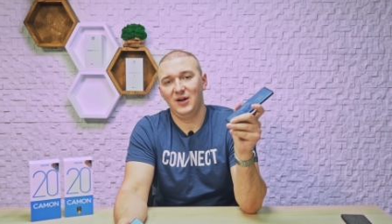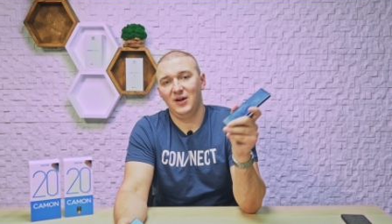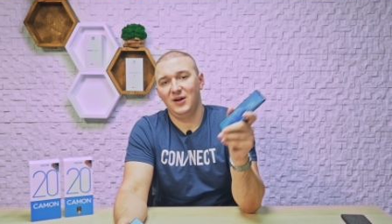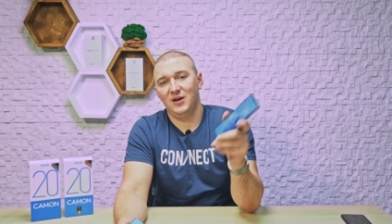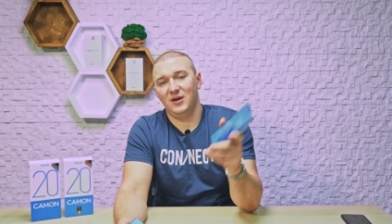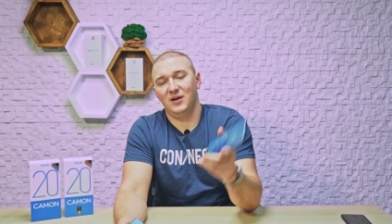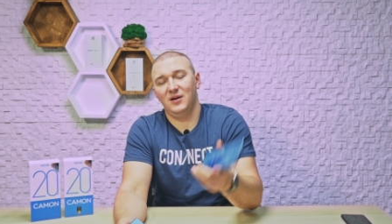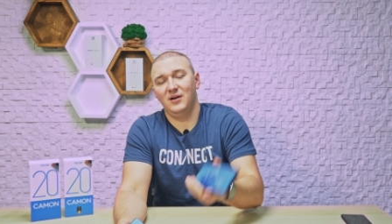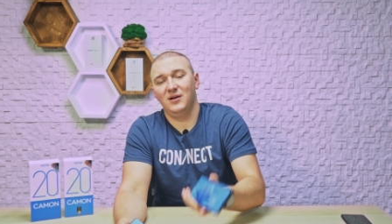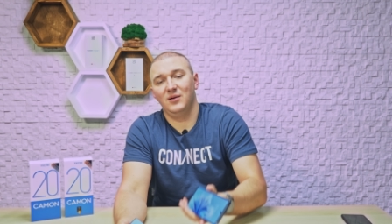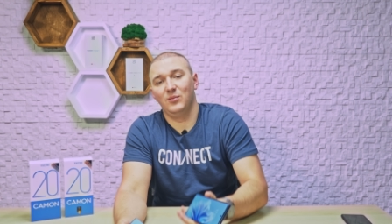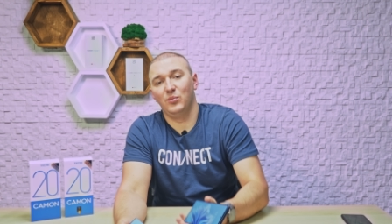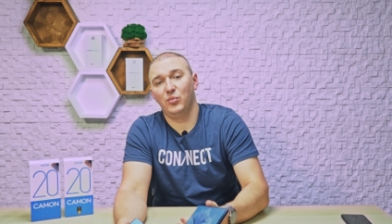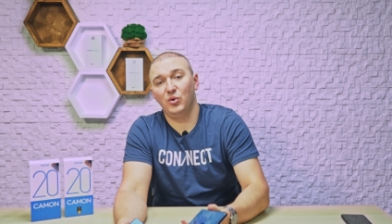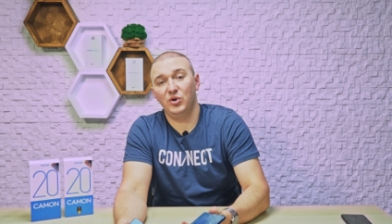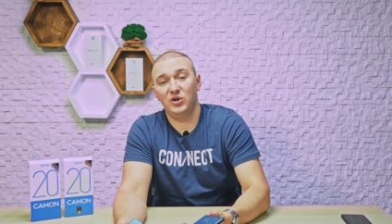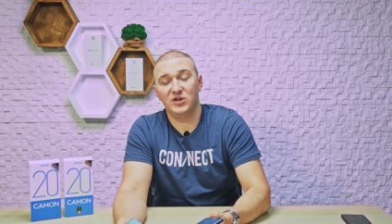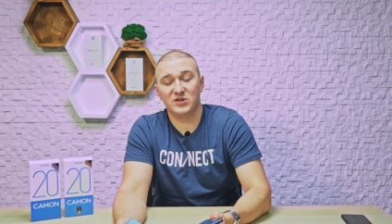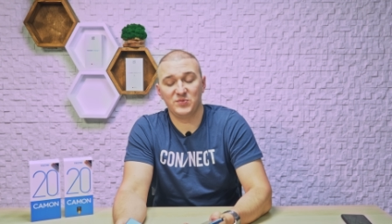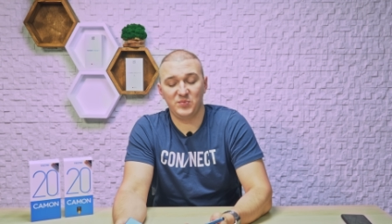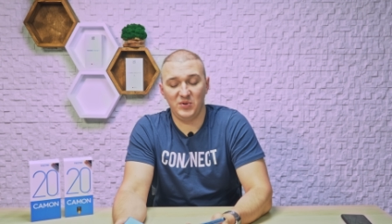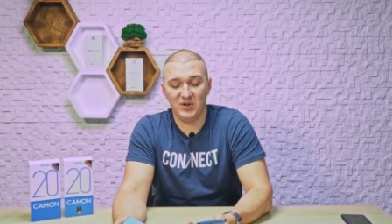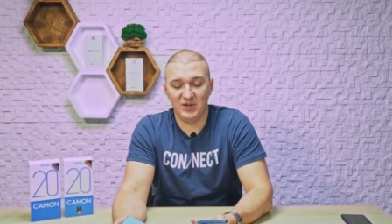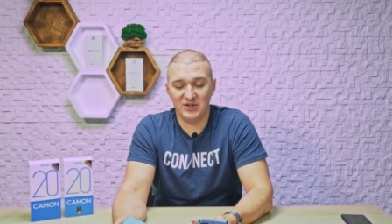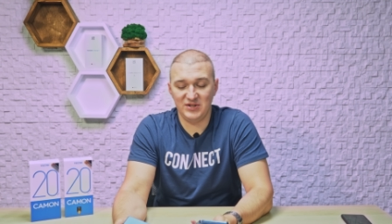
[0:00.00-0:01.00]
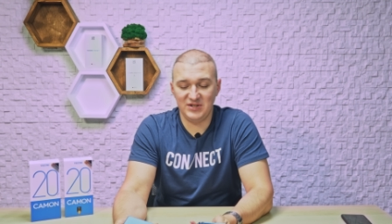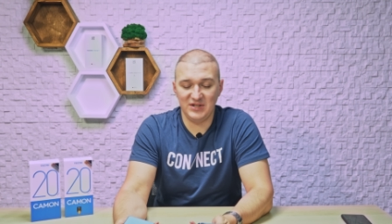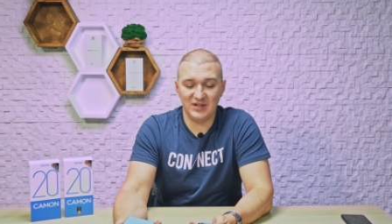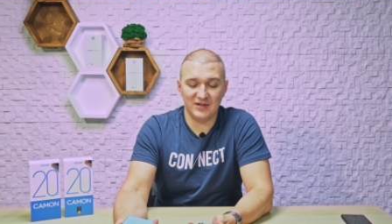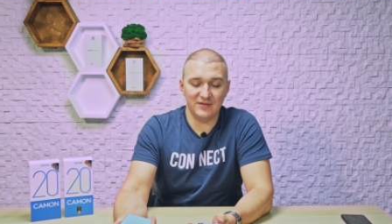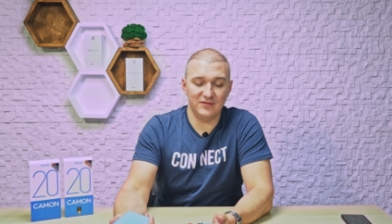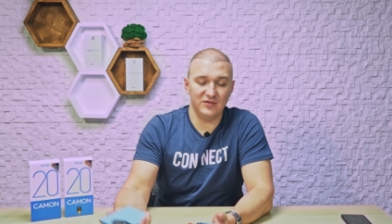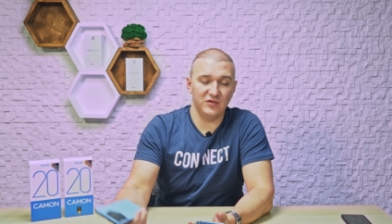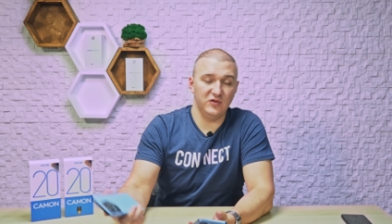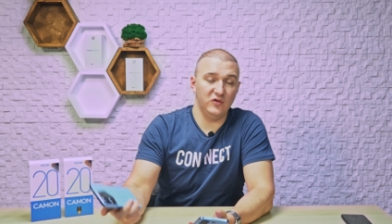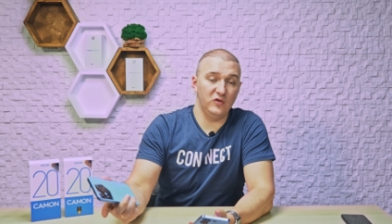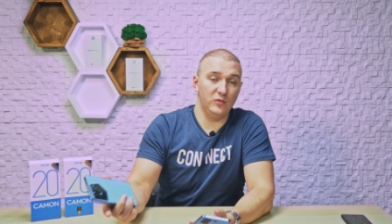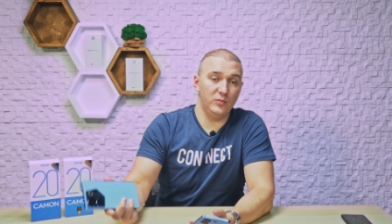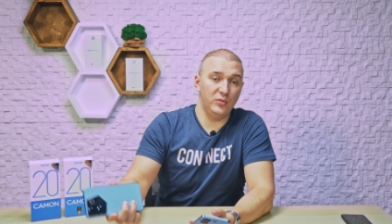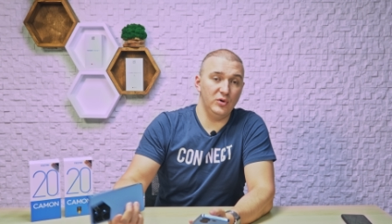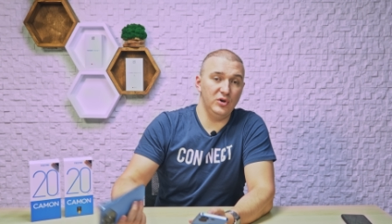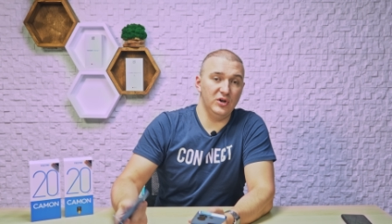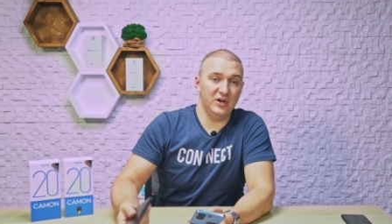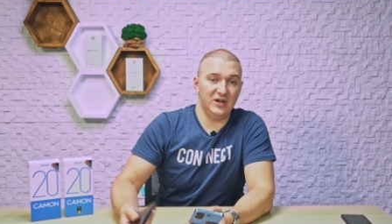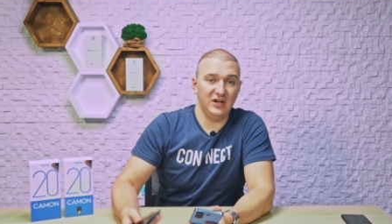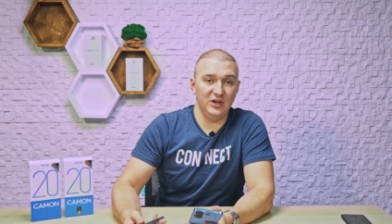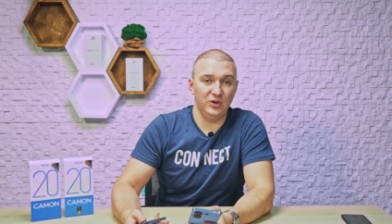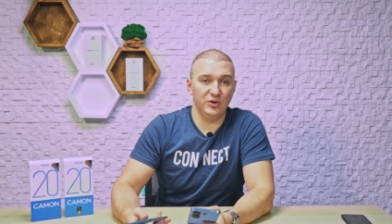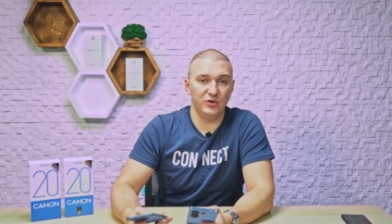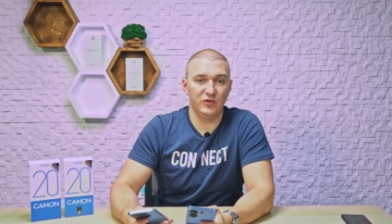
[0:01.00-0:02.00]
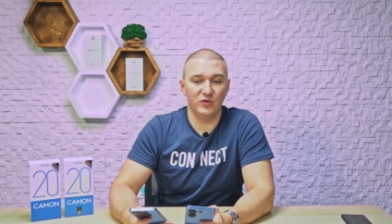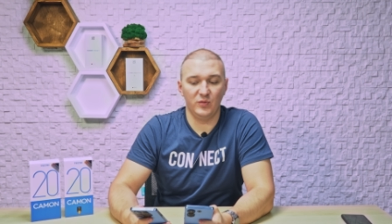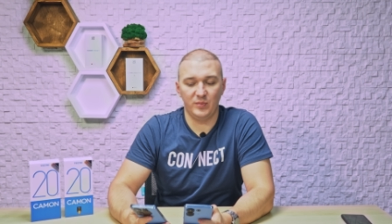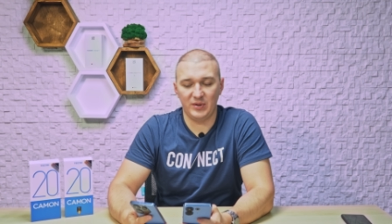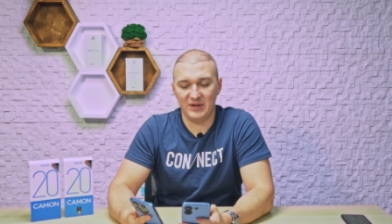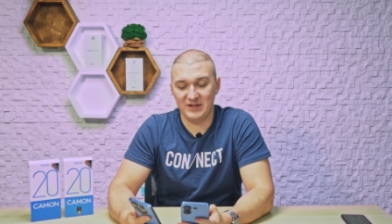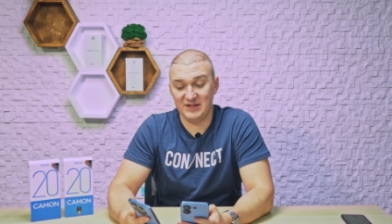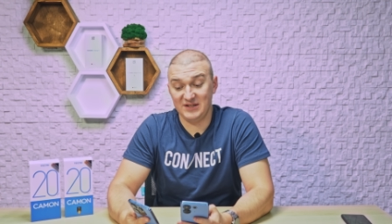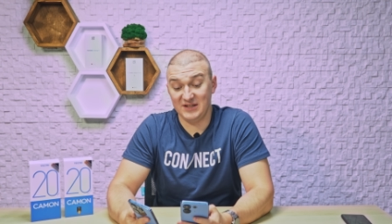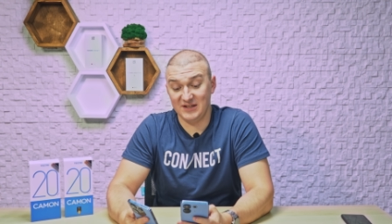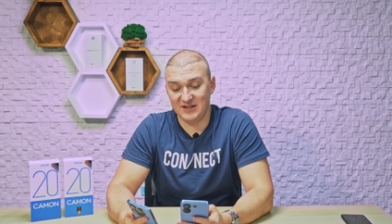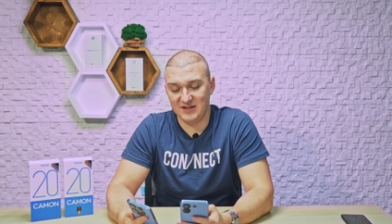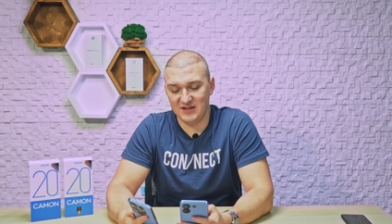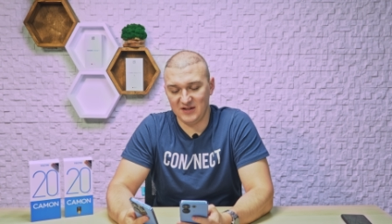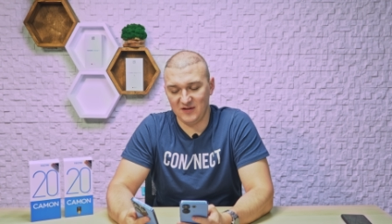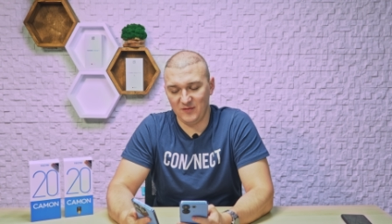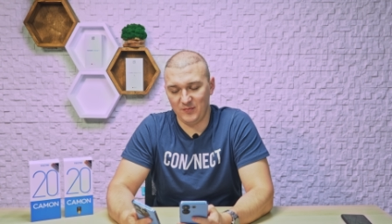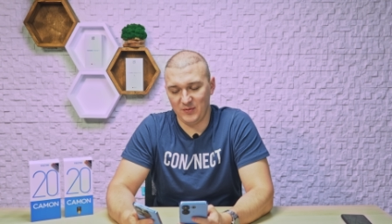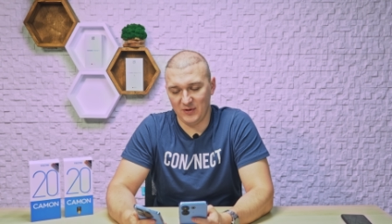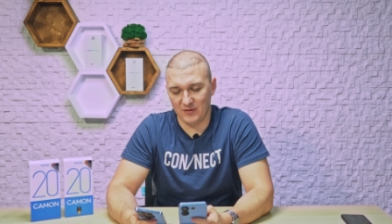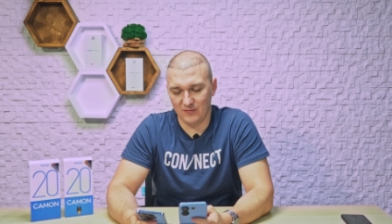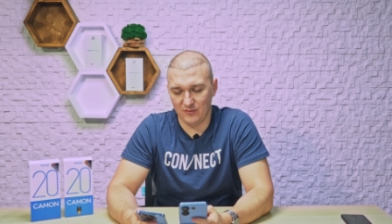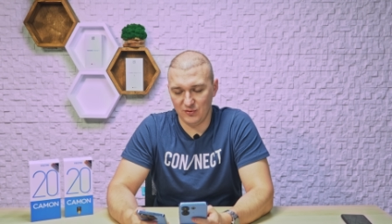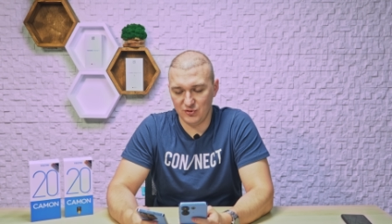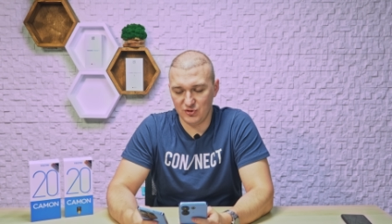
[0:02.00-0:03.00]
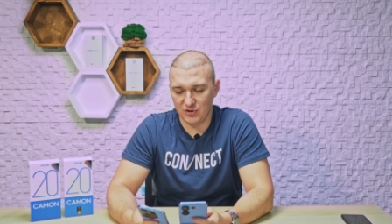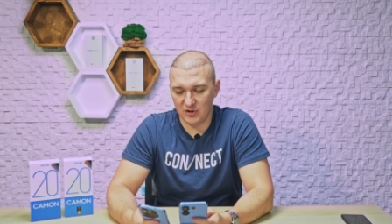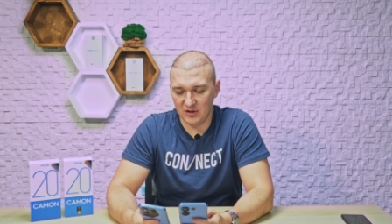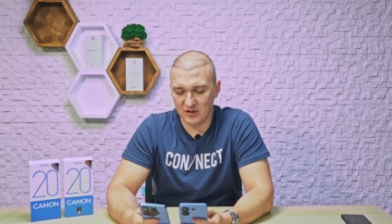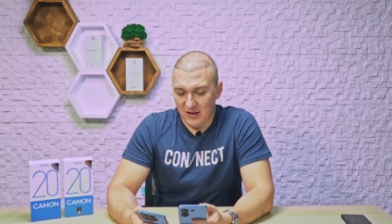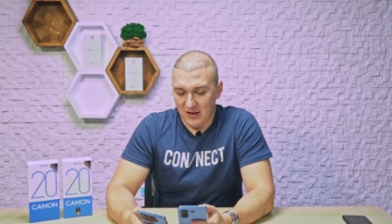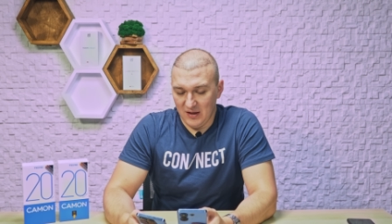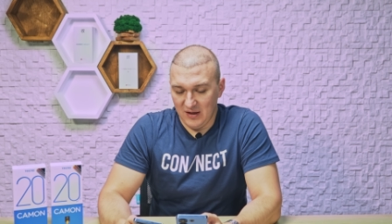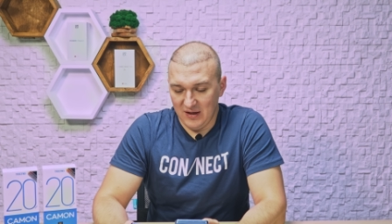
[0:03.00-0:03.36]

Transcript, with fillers: э, более сбалансированного, более холодного процессора в первую очередь.